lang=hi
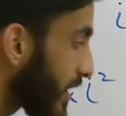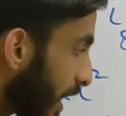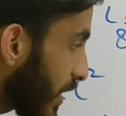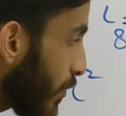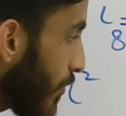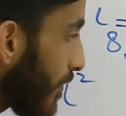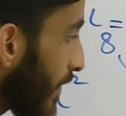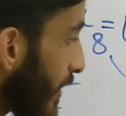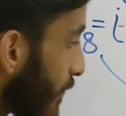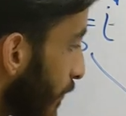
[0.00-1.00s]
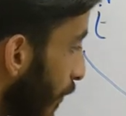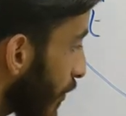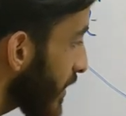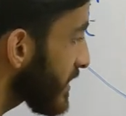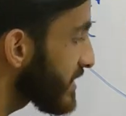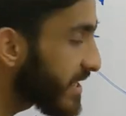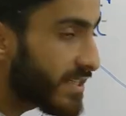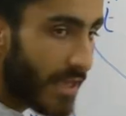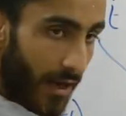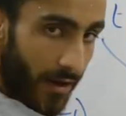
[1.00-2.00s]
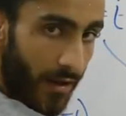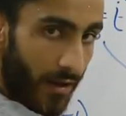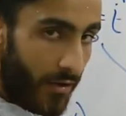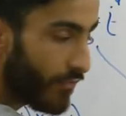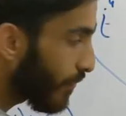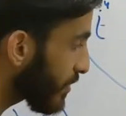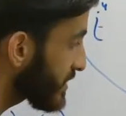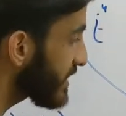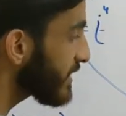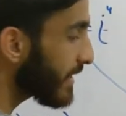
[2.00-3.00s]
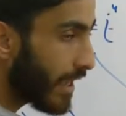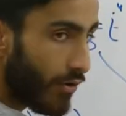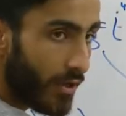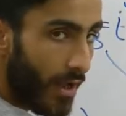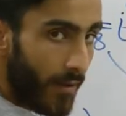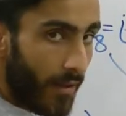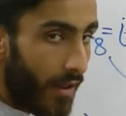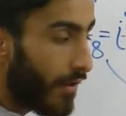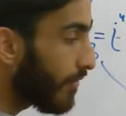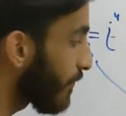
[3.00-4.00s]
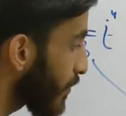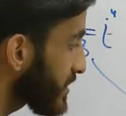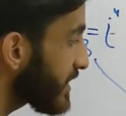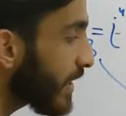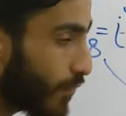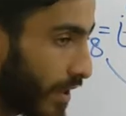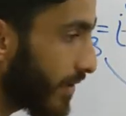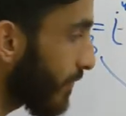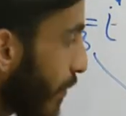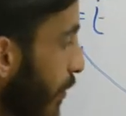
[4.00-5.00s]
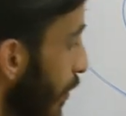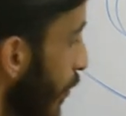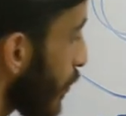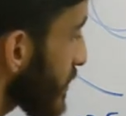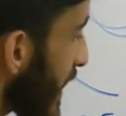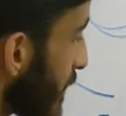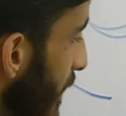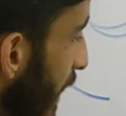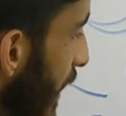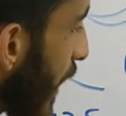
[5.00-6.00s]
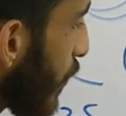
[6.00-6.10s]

ये क्यों फोर सिक्स आर फोर सिक्स क्या होगा फोर सिक्स ट्वेंटी फोर और साथ में एक